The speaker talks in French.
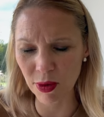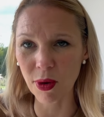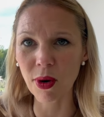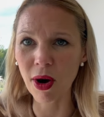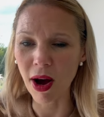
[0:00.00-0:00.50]

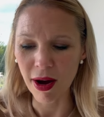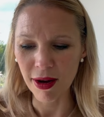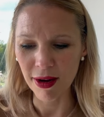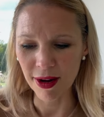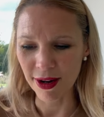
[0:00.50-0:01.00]

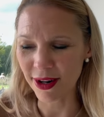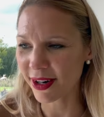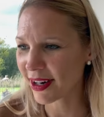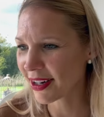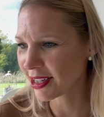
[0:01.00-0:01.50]
Oh, oh
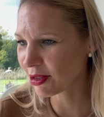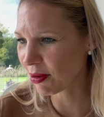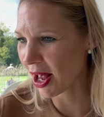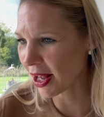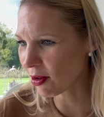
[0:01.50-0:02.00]
là là, elles
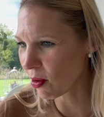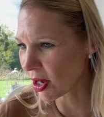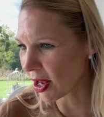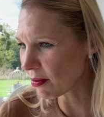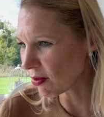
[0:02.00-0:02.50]
sont incroyables.